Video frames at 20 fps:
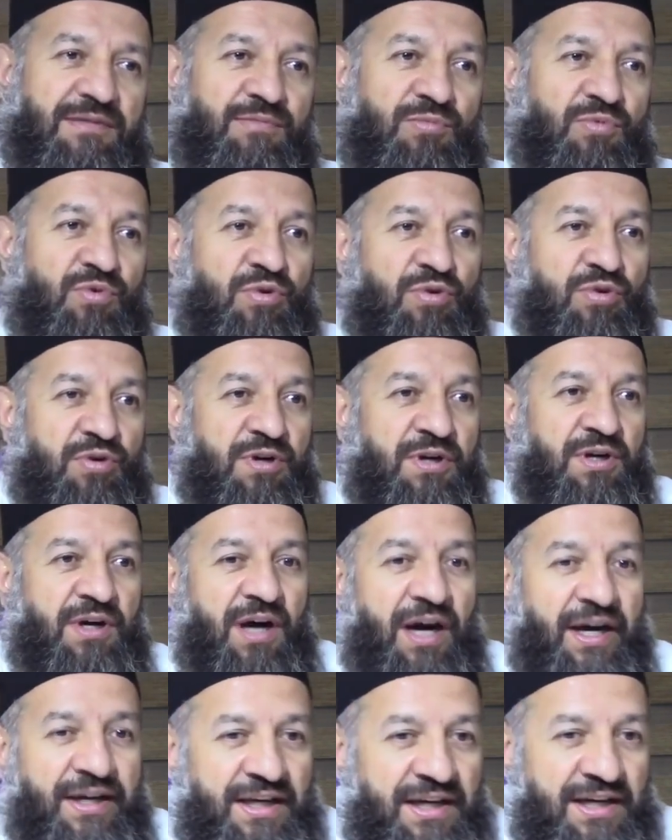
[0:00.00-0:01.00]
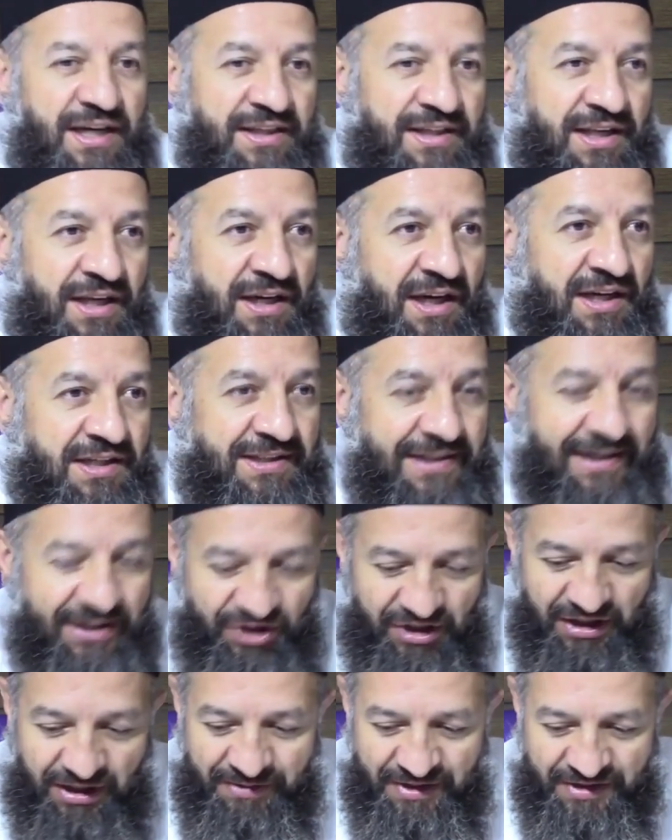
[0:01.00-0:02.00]
Bu hakikatten asla
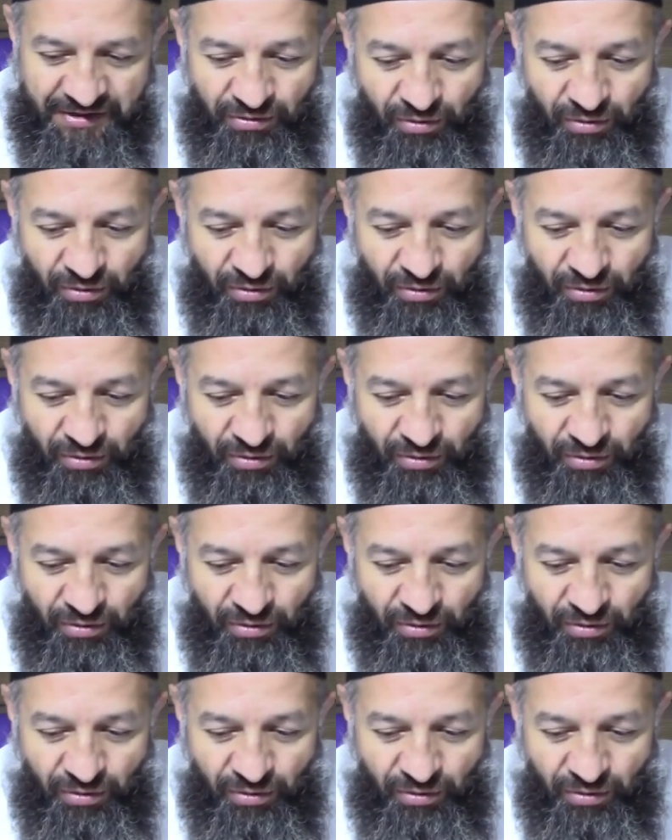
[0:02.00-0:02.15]
çıkamaz.